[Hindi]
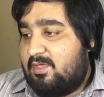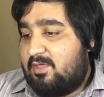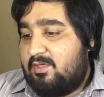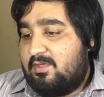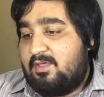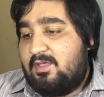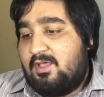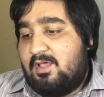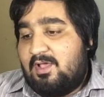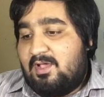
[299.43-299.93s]
है
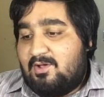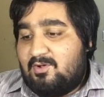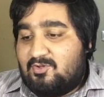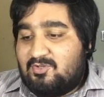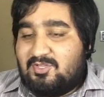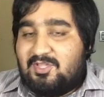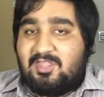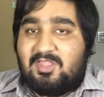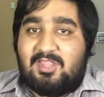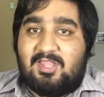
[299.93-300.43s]

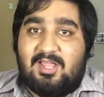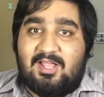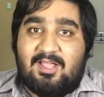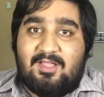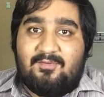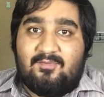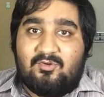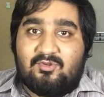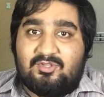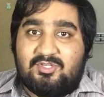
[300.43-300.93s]
कुछ इस तरह का
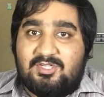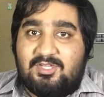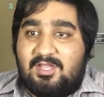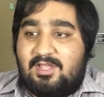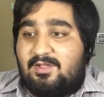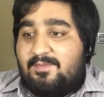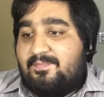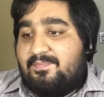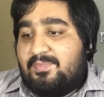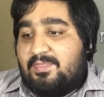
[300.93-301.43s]
इमोजी है
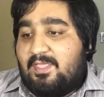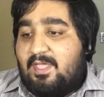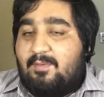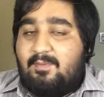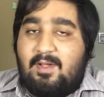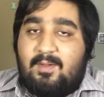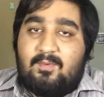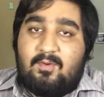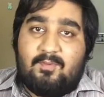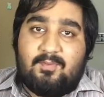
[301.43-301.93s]
अब
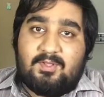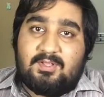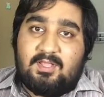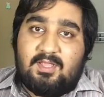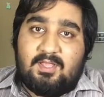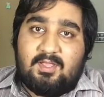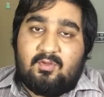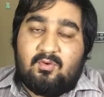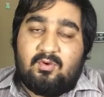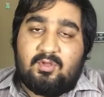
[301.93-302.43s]
आपको पता
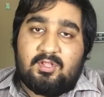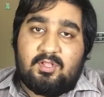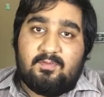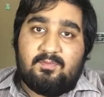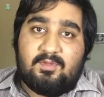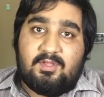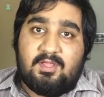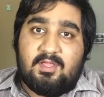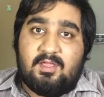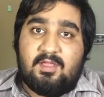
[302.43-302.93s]
है क्यों ख़त्म
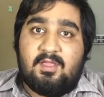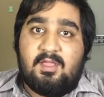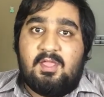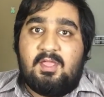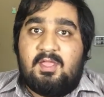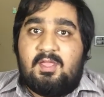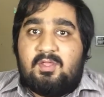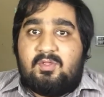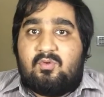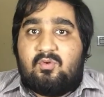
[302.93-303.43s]
किया है
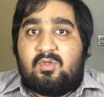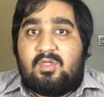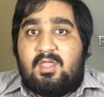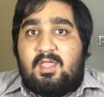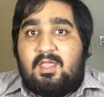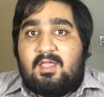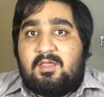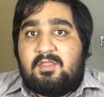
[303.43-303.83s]
क्योंकि एक